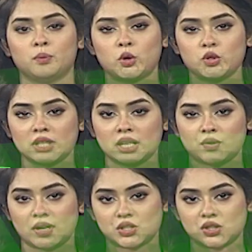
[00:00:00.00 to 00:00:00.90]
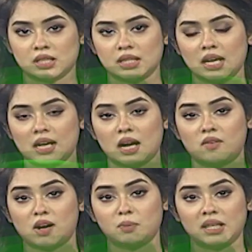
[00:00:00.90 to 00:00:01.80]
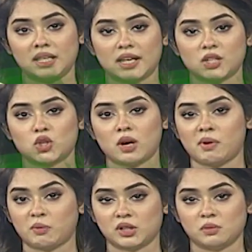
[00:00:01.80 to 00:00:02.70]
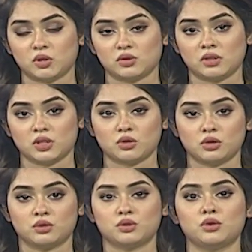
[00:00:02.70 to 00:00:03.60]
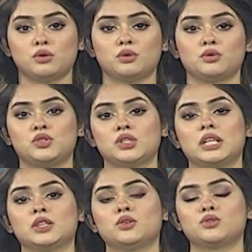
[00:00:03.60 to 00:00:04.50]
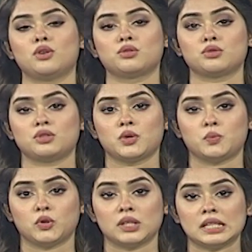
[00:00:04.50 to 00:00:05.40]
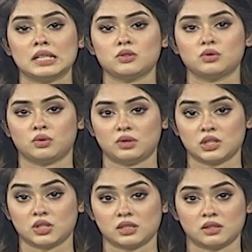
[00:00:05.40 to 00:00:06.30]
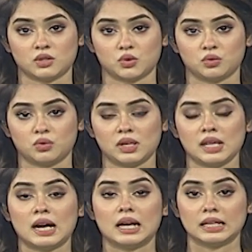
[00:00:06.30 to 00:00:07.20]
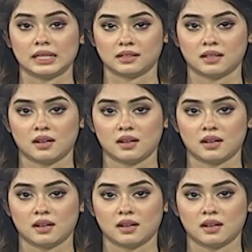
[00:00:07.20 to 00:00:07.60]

বর্ষিয়ান রাজনীতিক আওয়ামী লীগের সভাপতি মণ্ডলীর সদস্য ও জাতীয় সংসদের উপনেতা সৈয়দা সাজেদা চৌধুরী আর নেই